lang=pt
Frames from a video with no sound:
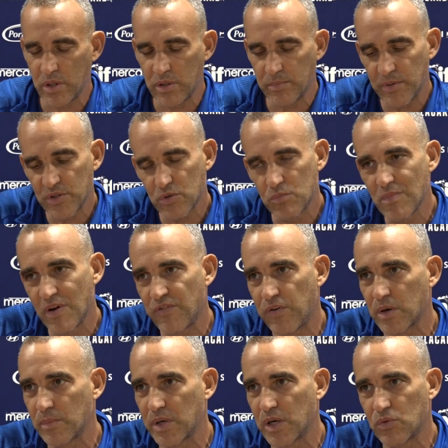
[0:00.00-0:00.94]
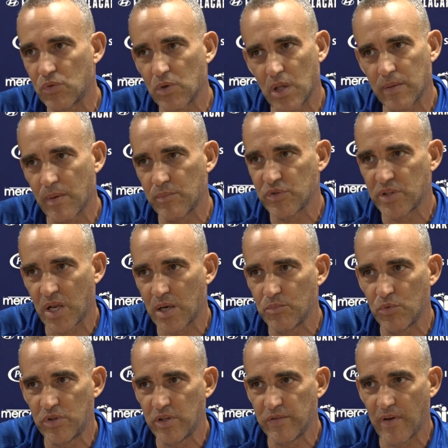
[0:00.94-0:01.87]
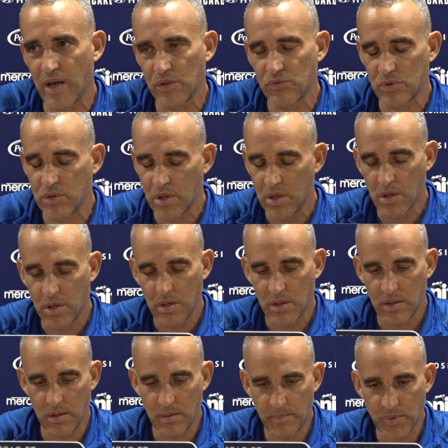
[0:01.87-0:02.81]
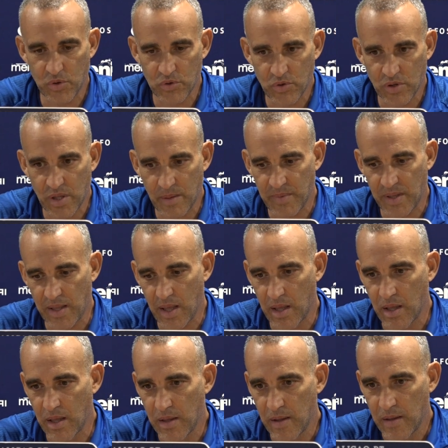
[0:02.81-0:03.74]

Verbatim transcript: E depois, de uma forma natural, vamos estar motivados para o jogo de amanhã.